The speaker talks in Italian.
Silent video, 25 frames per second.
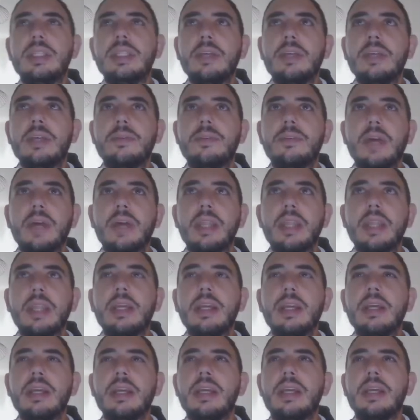
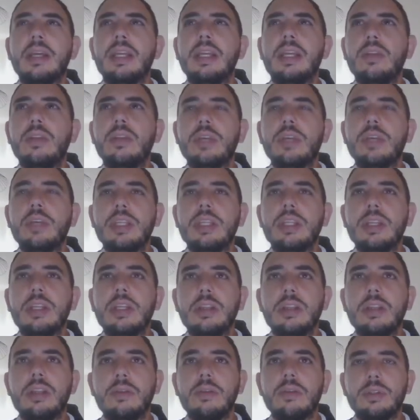fare il login
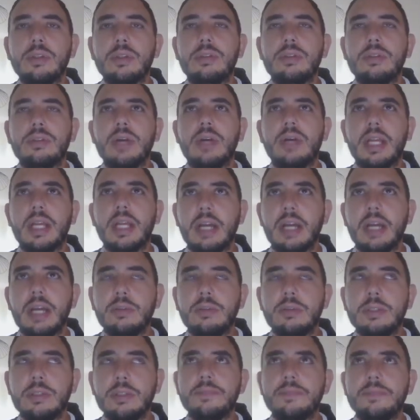nel vostro
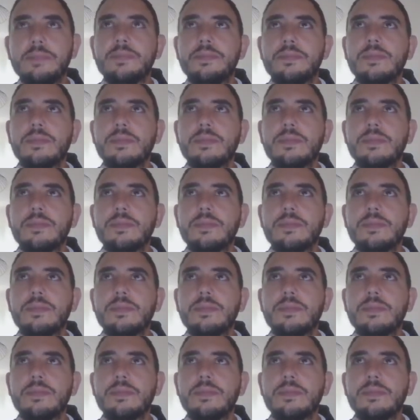account.